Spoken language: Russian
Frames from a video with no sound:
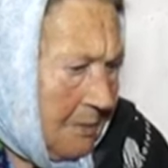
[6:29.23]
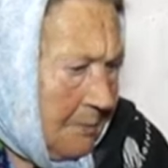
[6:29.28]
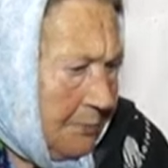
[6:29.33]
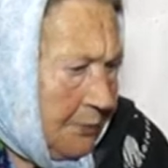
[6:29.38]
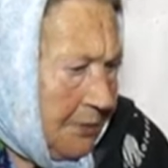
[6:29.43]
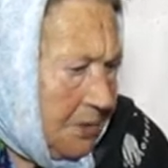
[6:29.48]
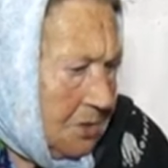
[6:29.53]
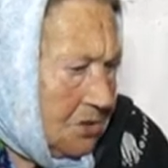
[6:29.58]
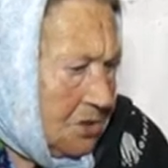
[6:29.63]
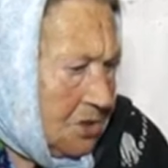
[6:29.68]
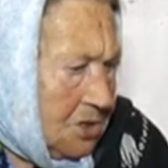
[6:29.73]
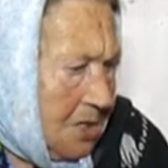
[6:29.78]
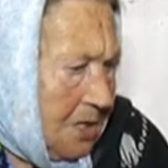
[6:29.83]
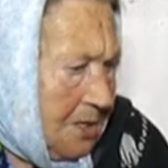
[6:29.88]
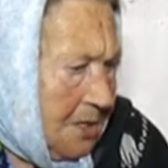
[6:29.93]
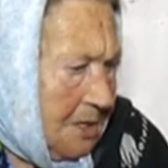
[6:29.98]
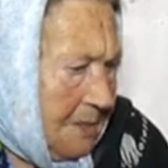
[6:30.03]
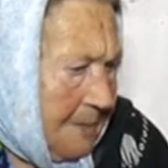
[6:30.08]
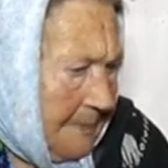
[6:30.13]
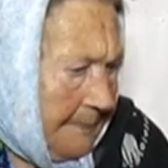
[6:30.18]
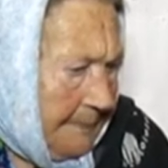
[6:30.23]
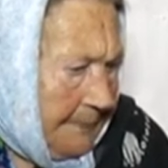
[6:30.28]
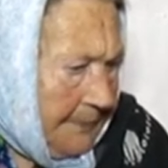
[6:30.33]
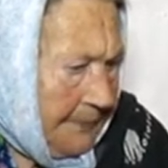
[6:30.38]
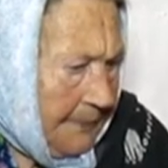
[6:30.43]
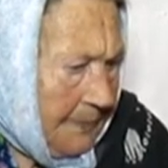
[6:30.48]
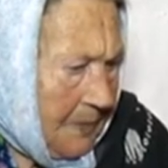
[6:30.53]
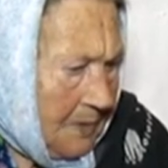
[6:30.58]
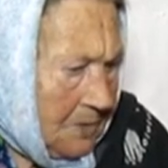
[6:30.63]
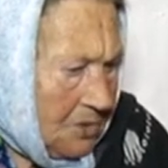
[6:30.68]
Пришли
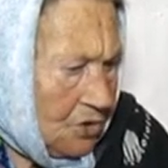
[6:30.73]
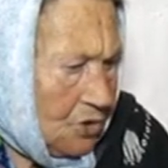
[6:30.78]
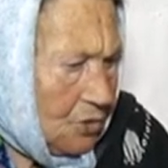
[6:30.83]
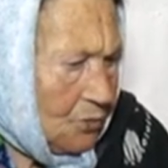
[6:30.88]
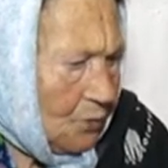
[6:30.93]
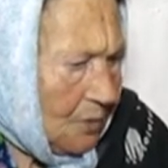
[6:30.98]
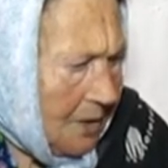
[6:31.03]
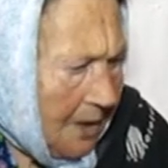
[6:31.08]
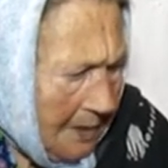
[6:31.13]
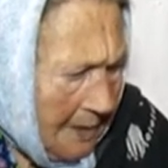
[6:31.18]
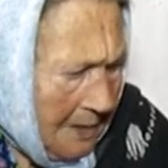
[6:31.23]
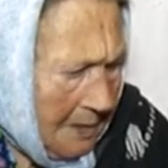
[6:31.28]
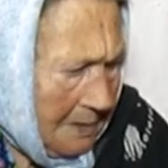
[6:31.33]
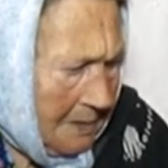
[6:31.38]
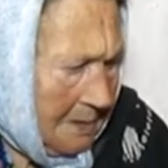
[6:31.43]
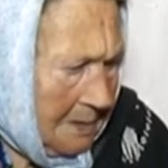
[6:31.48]
сюда.